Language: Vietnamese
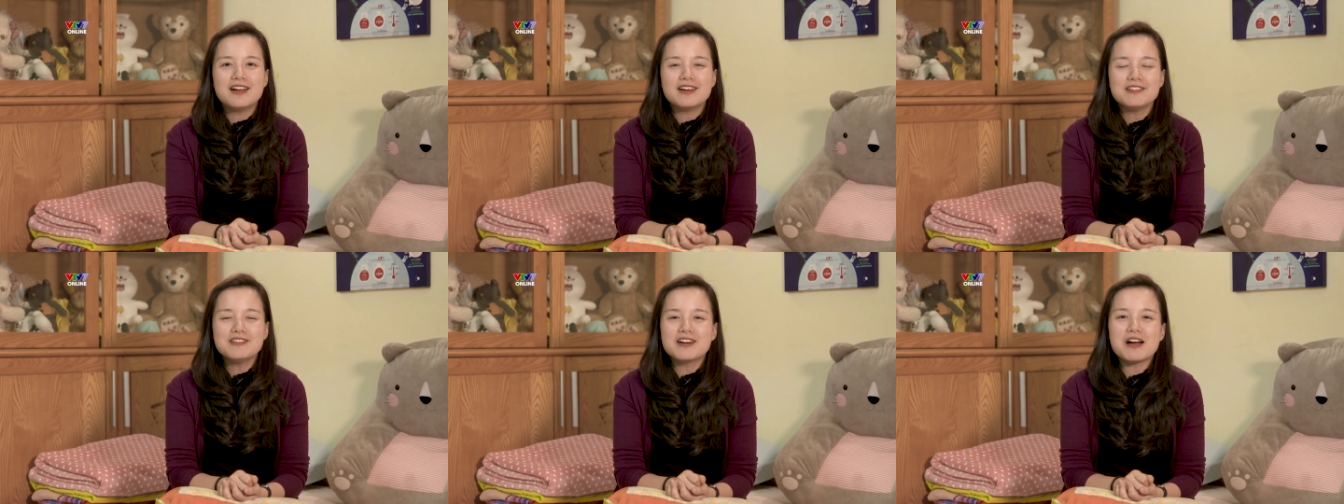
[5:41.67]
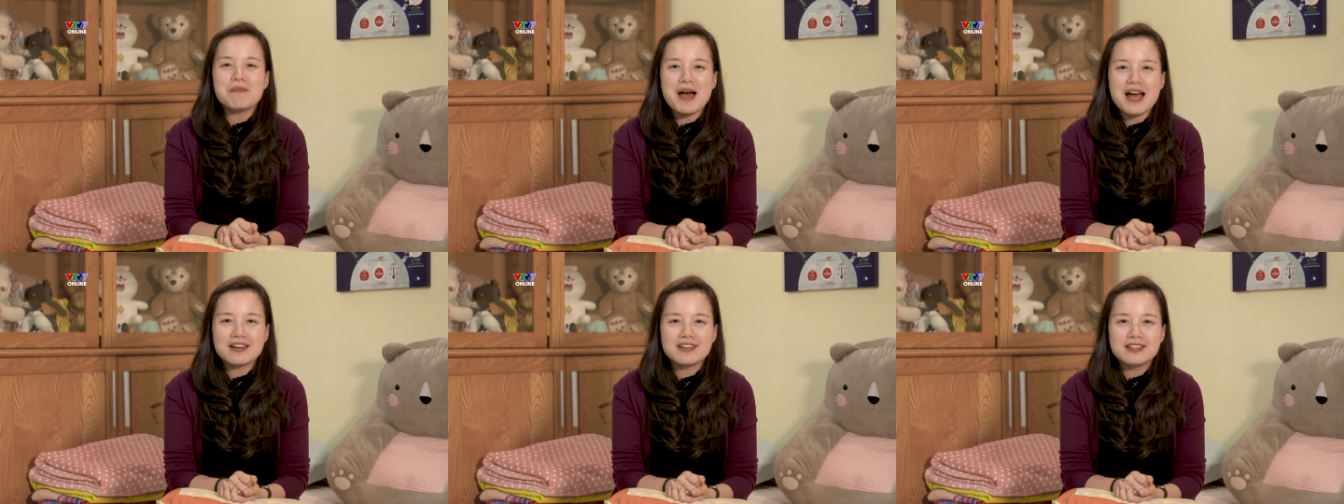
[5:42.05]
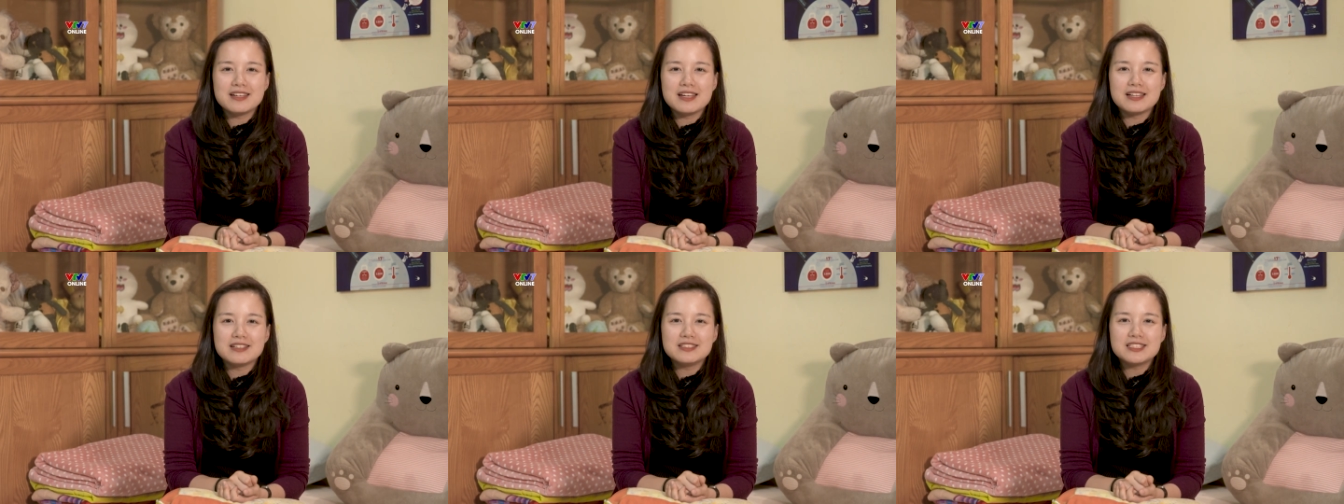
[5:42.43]
đưa các bạn ấy
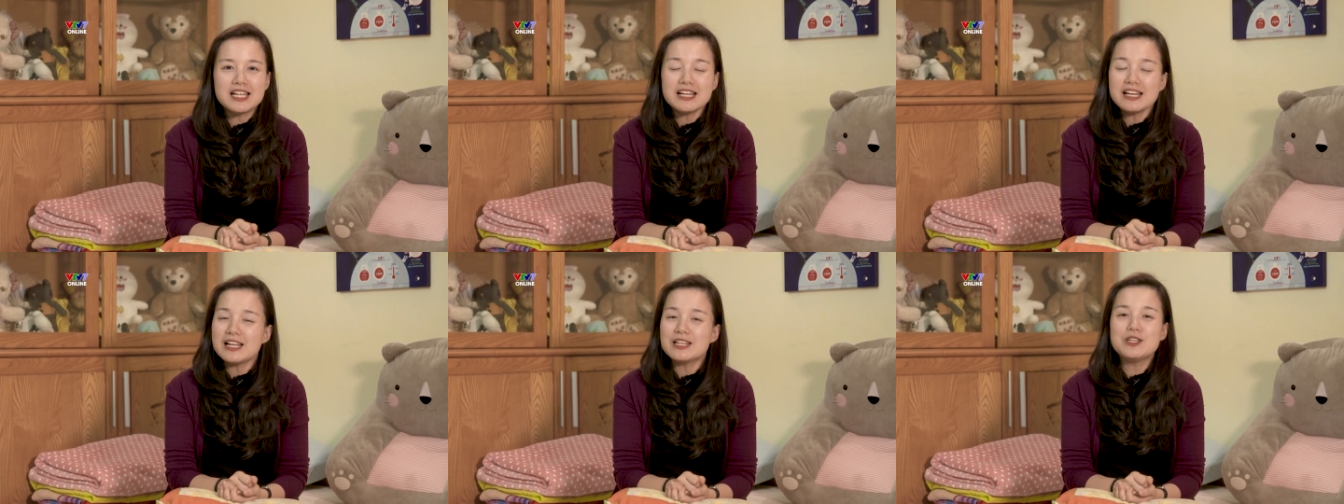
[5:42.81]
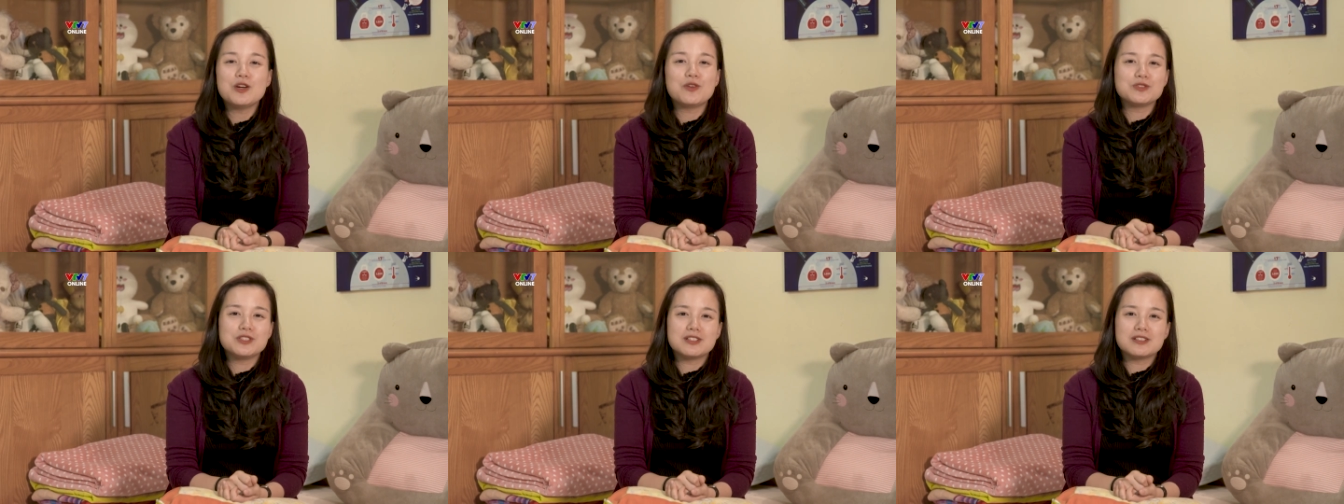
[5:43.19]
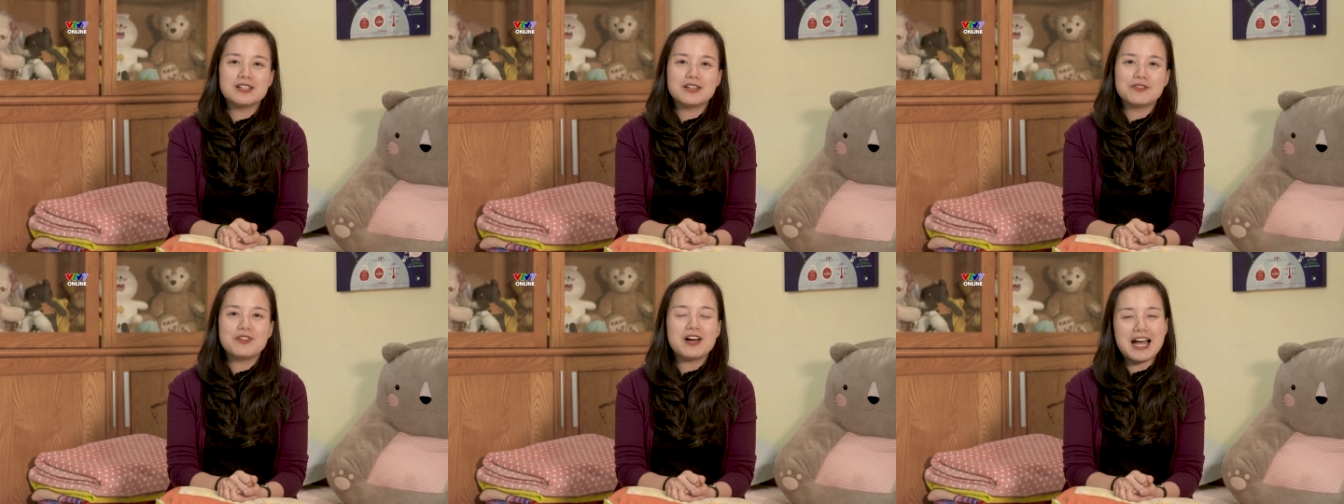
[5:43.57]
đến rất là nhiều những
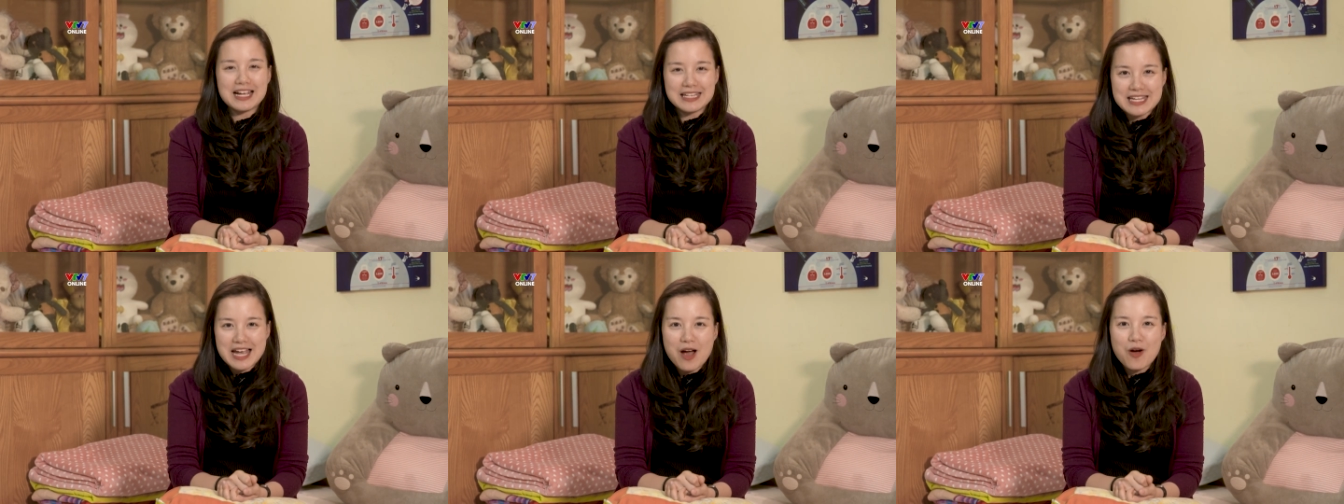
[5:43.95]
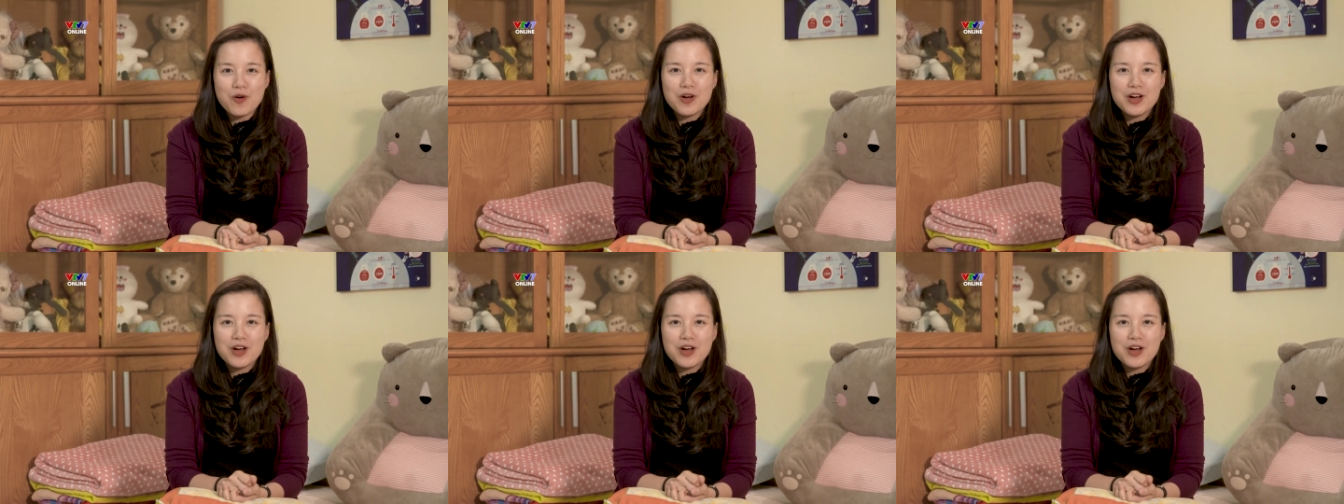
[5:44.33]
lĩnh vực khác nhau